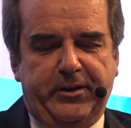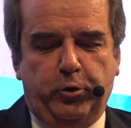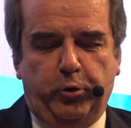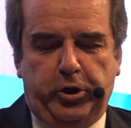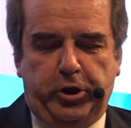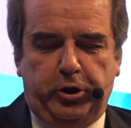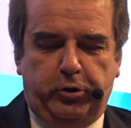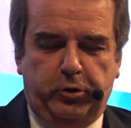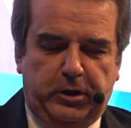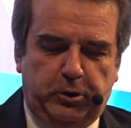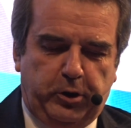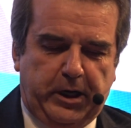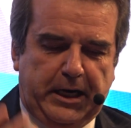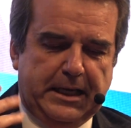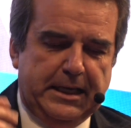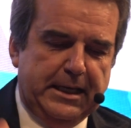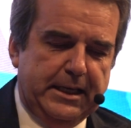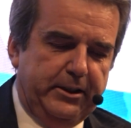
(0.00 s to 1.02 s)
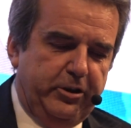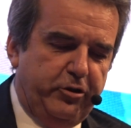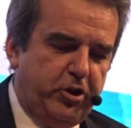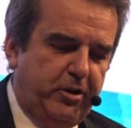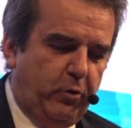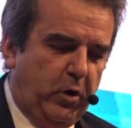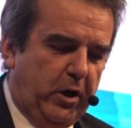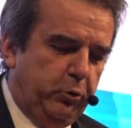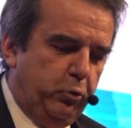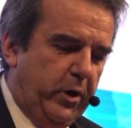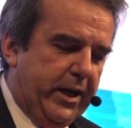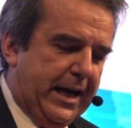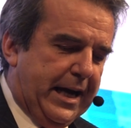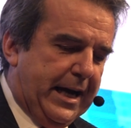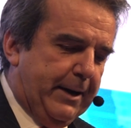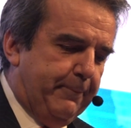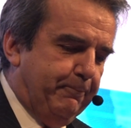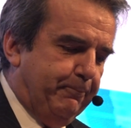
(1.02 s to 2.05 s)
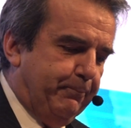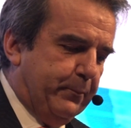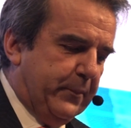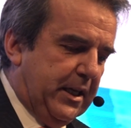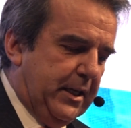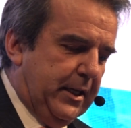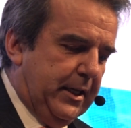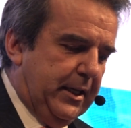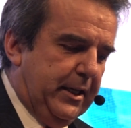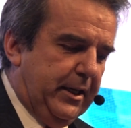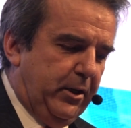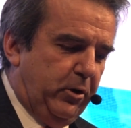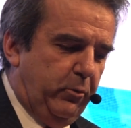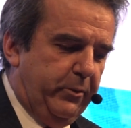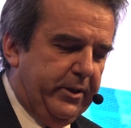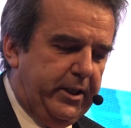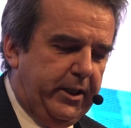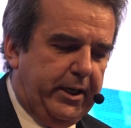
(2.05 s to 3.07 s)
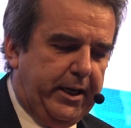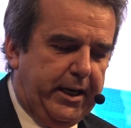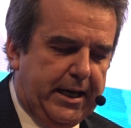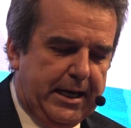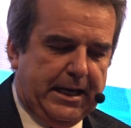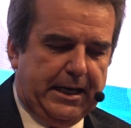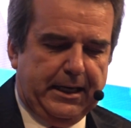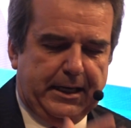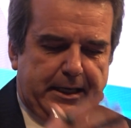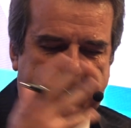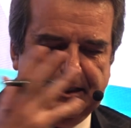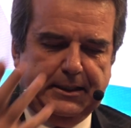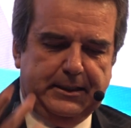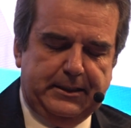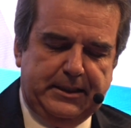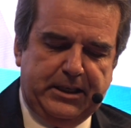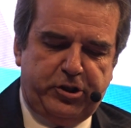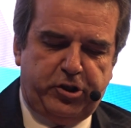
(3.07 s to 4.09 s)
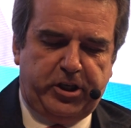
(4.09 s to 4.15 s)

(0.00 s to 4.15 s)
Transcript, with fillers: Eh, nel settembre del 2003 l'Italia si svegliò al buio